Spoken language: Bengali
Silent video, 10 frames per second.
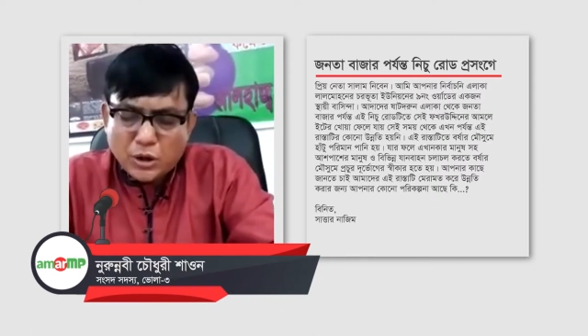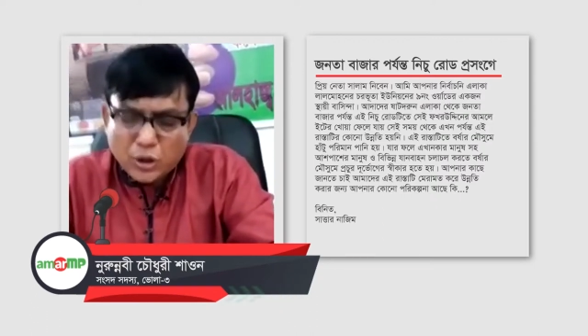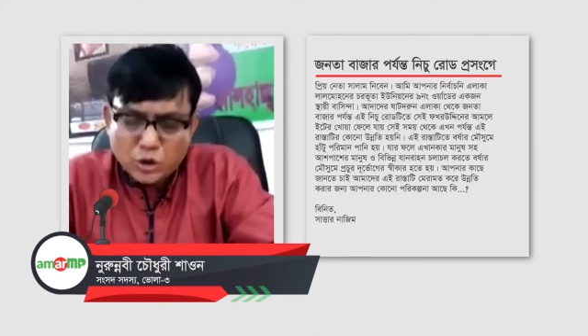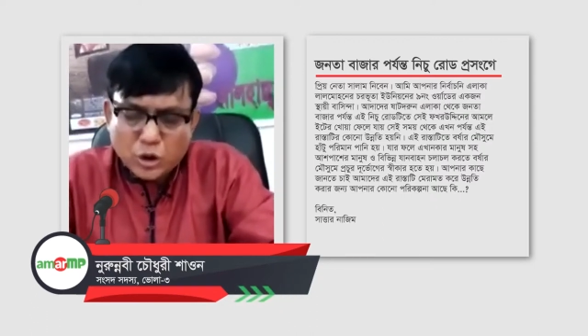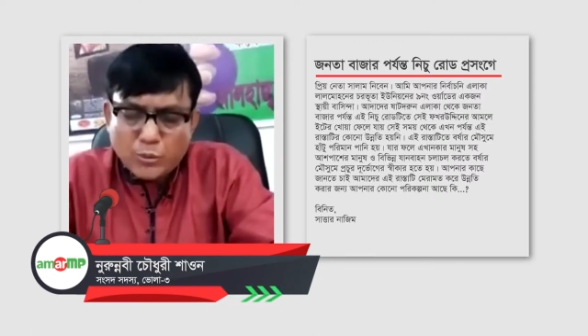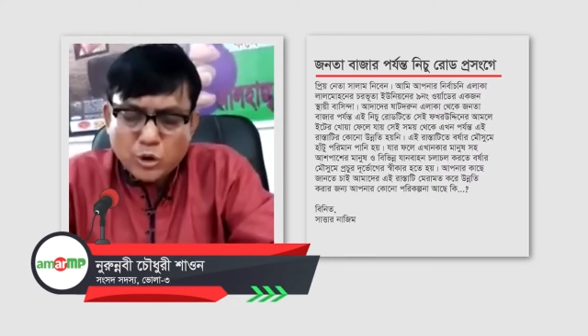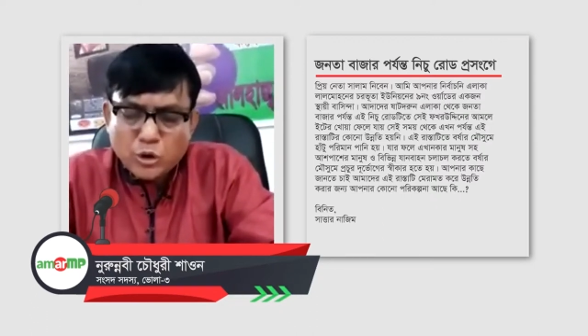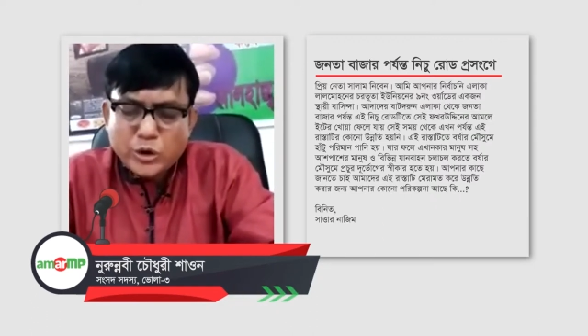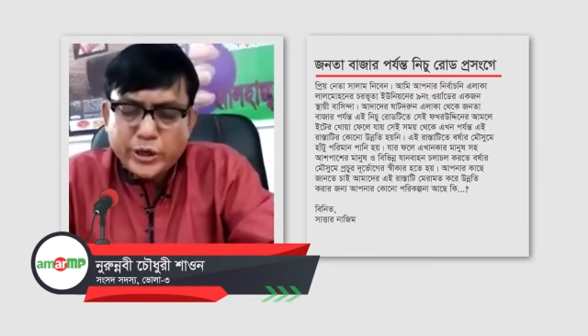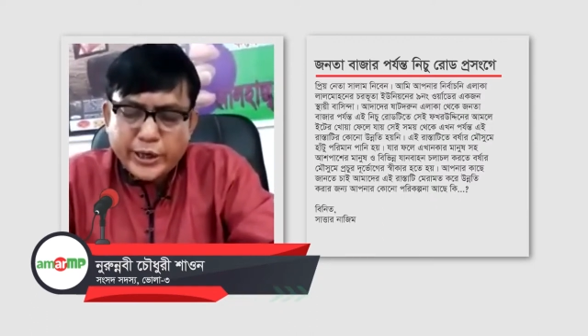হয়তো
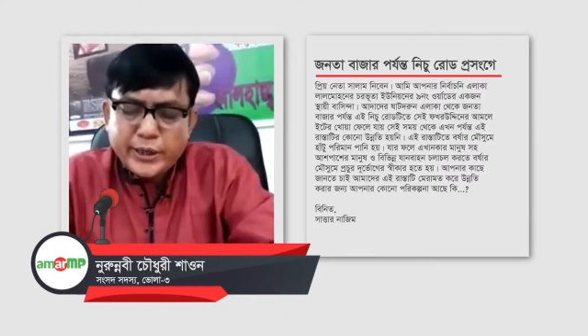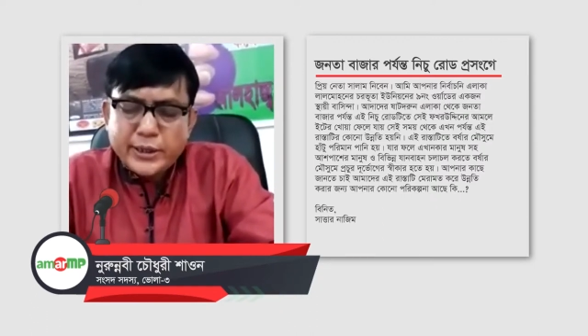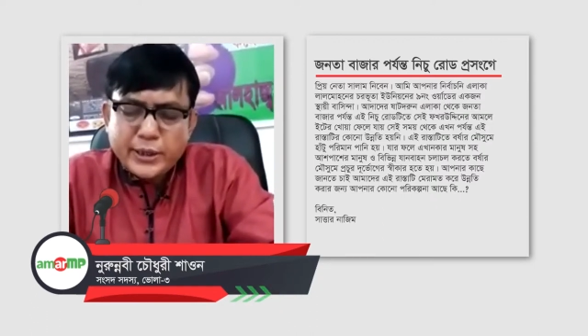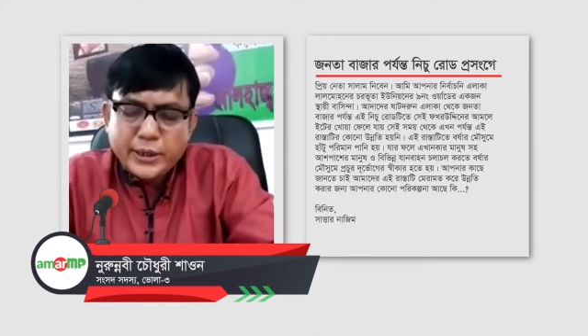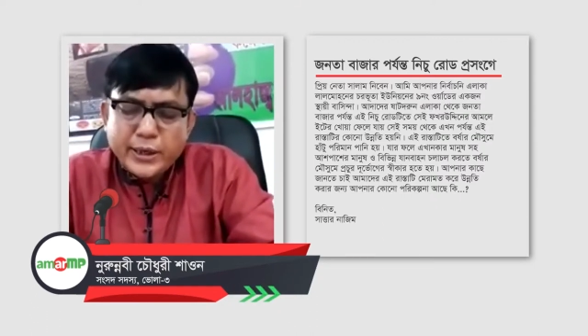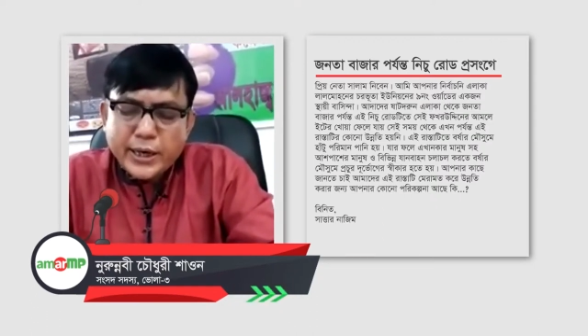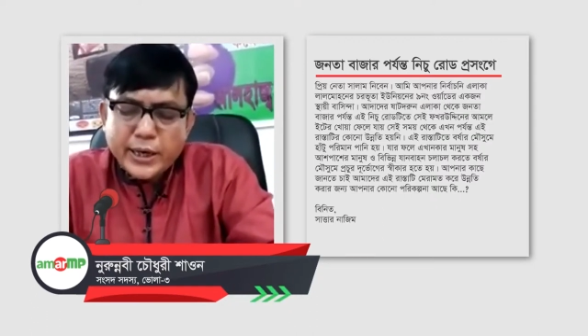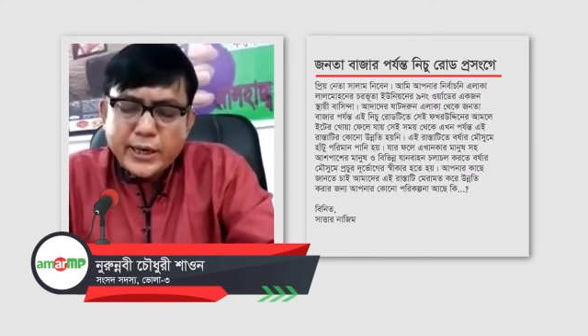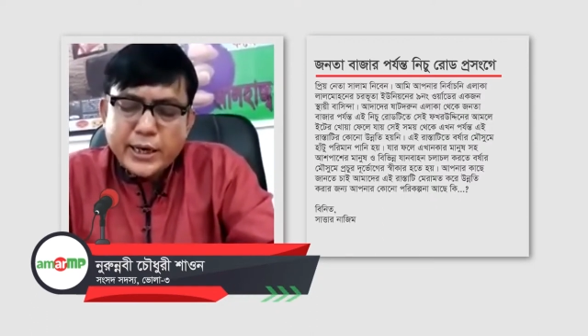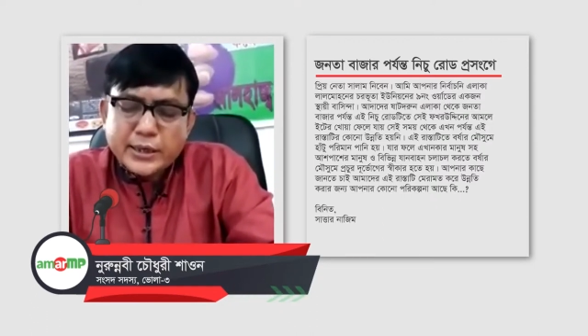অবগত নেই
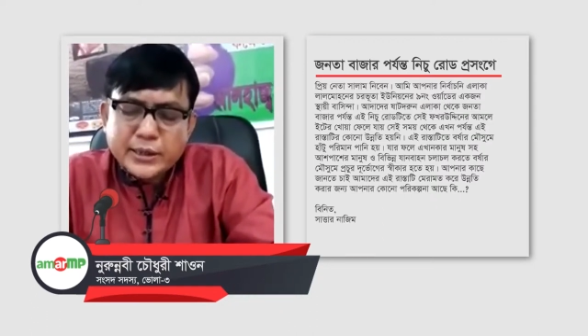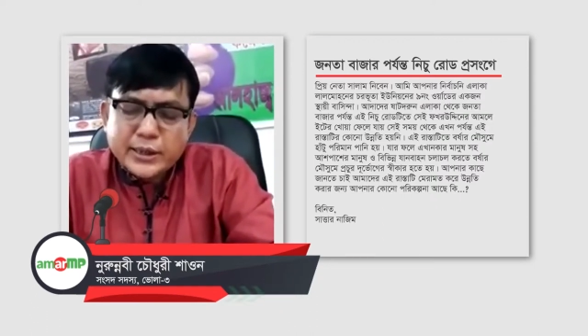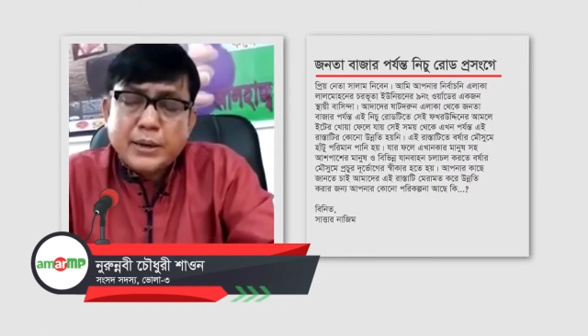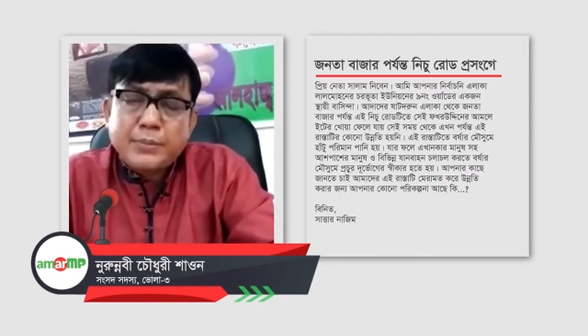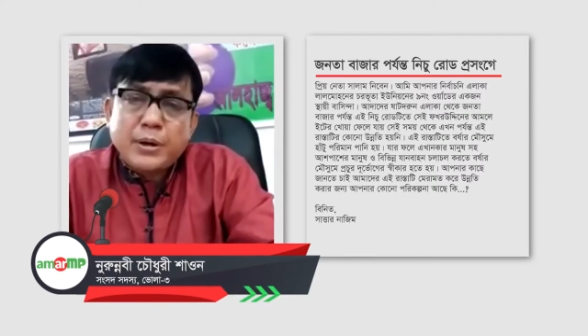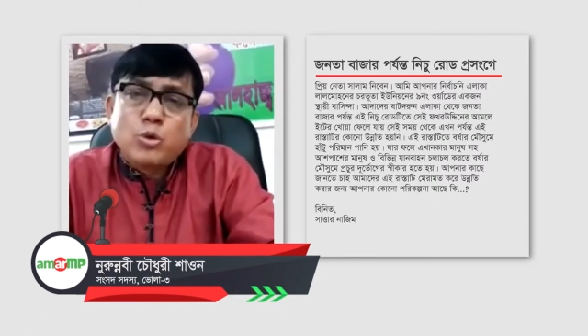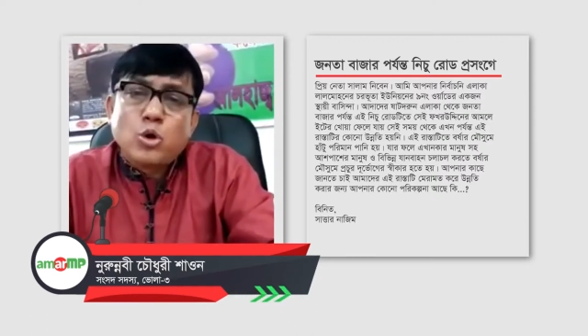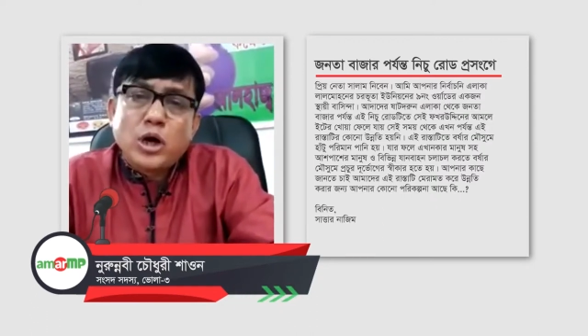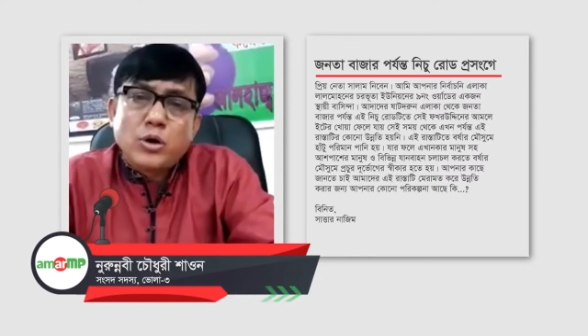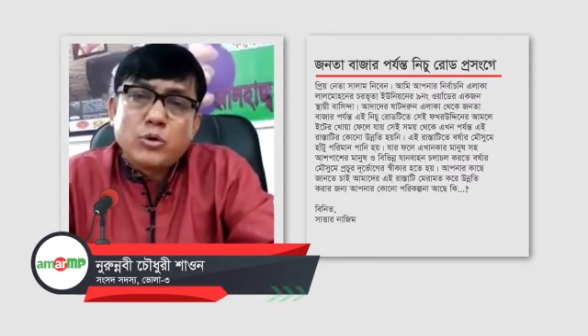এই রাস্তাটি আমরা
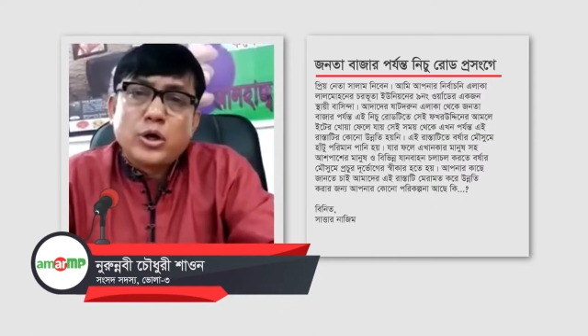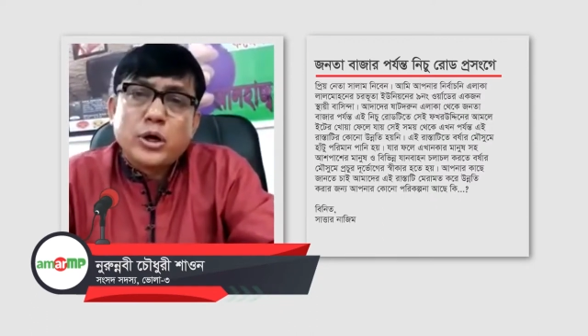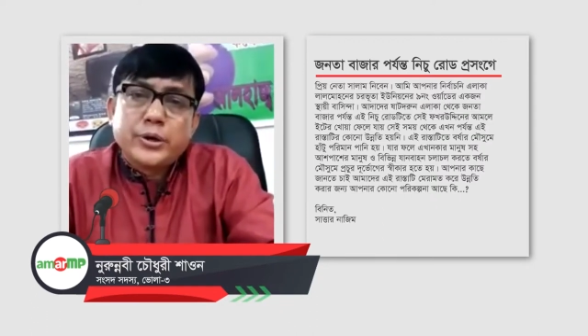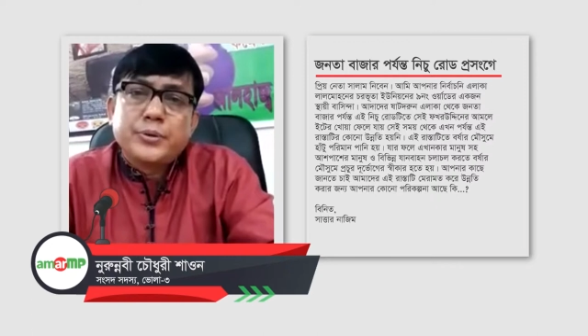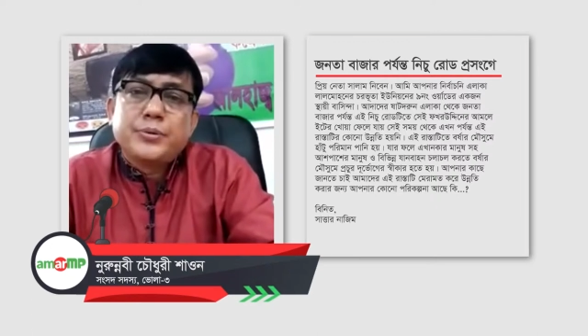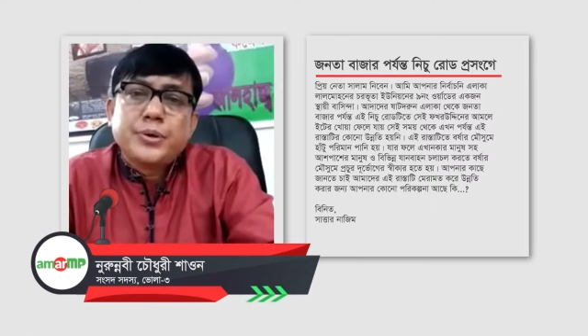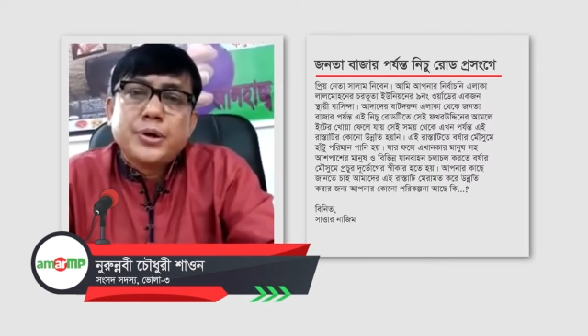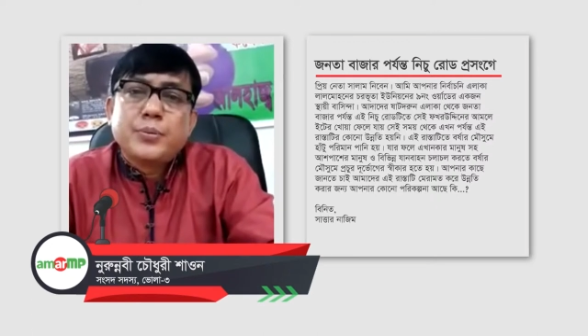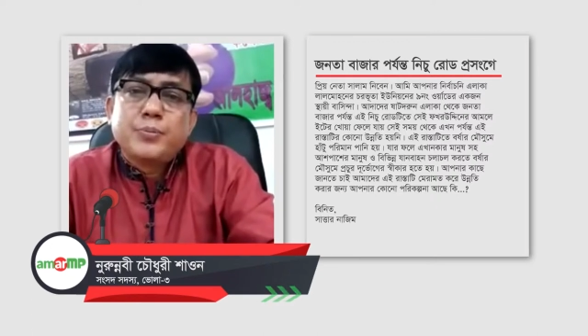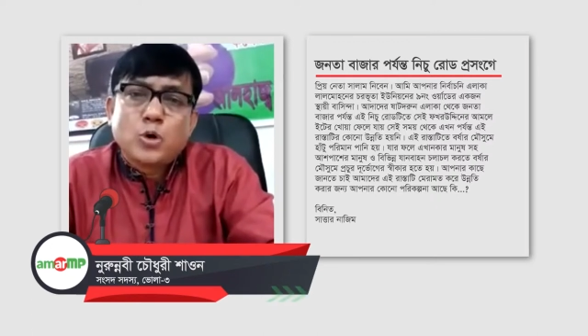ভোলা উন্নয়ন
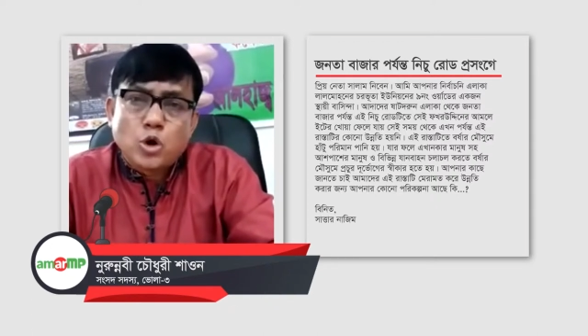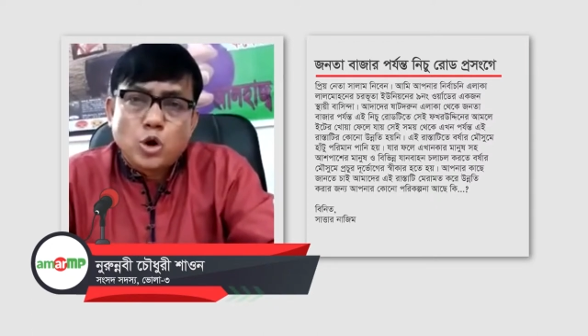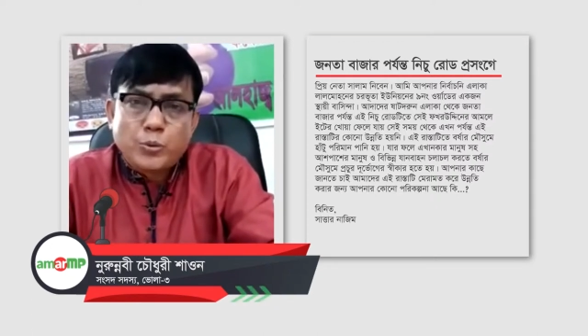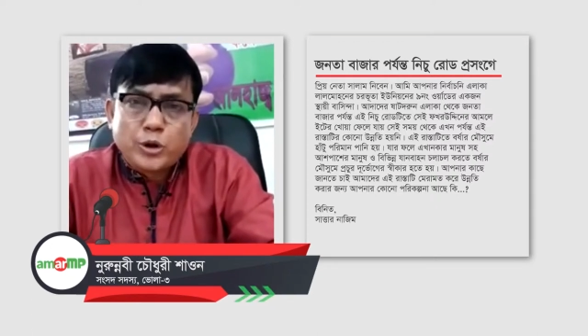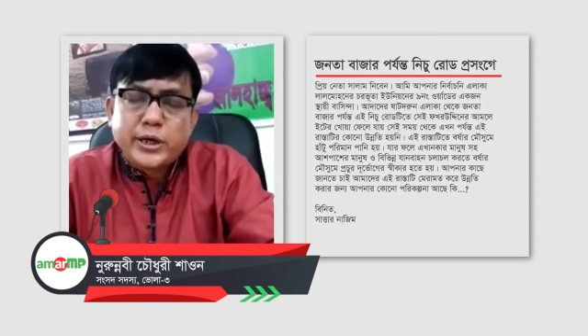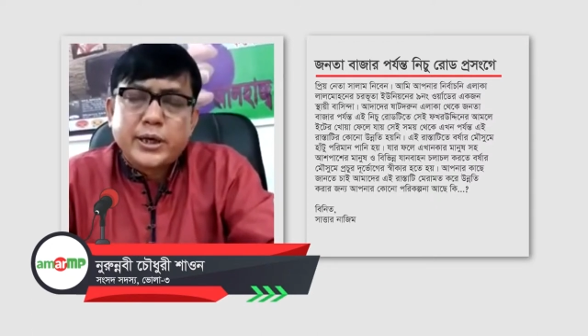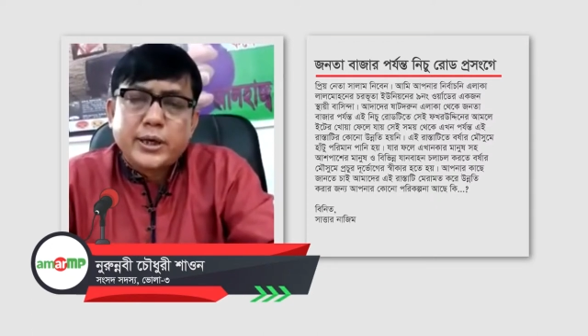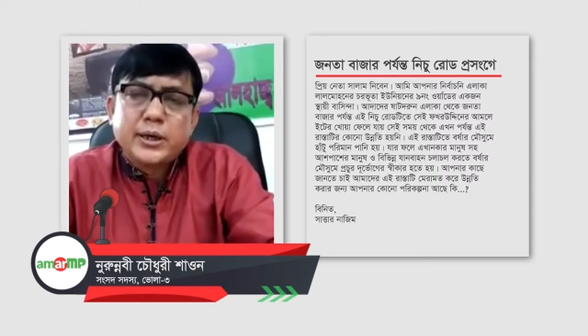প্রকল্পতে